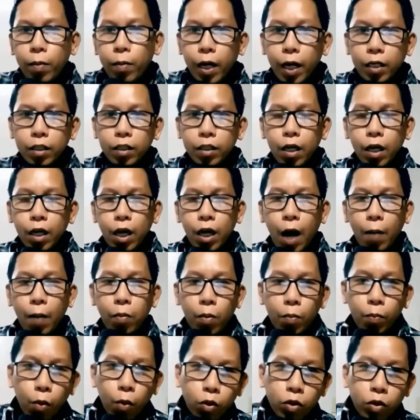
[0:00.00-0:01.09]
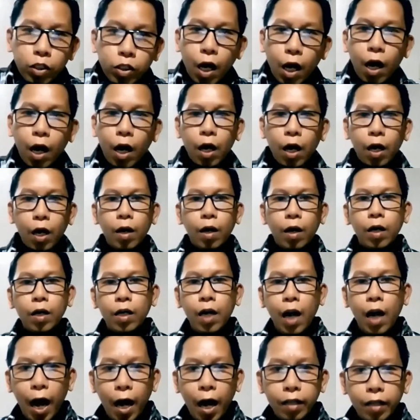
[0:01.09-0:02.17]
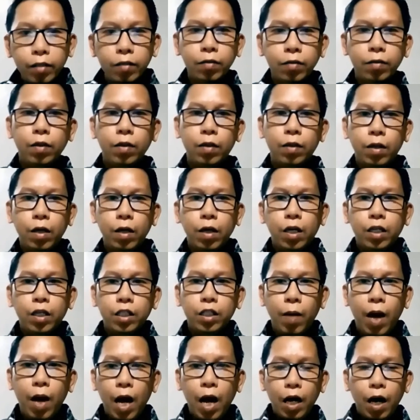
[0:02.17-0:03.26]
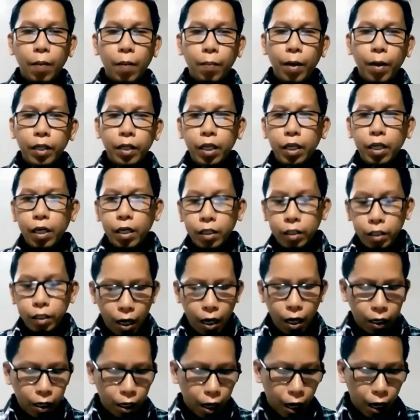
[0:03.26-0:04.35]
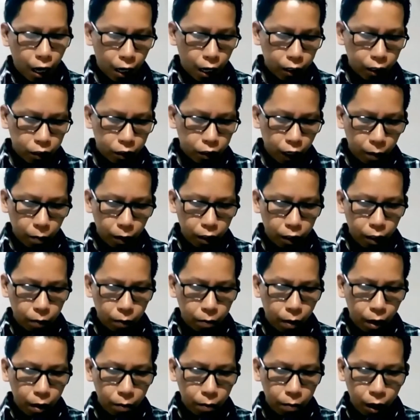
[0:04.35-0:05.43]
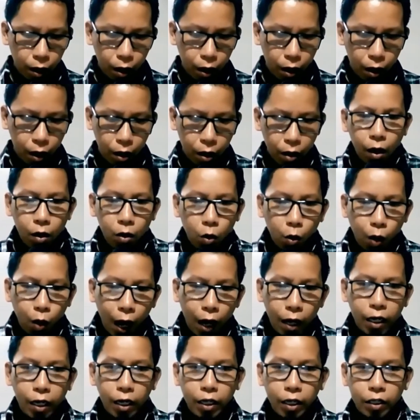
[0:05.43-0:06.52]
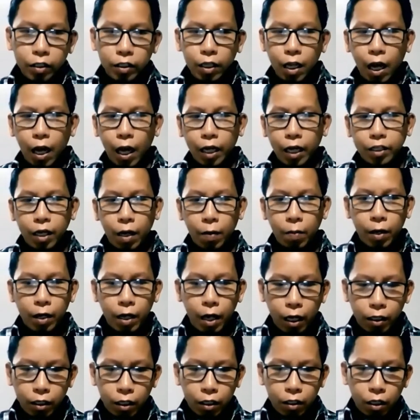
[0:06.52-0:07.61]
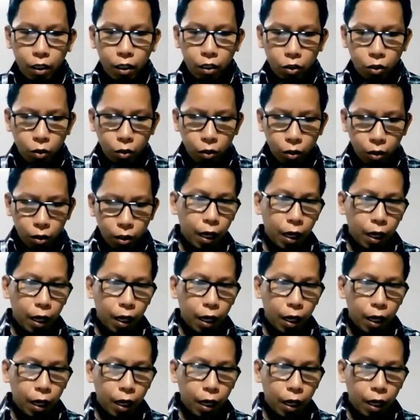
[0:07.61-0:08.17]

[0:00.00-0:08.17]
po, magandang hapon po sa lahat, sa mga kapatiran dyan at sa iba't ibang mga lokales na kasama natin dito.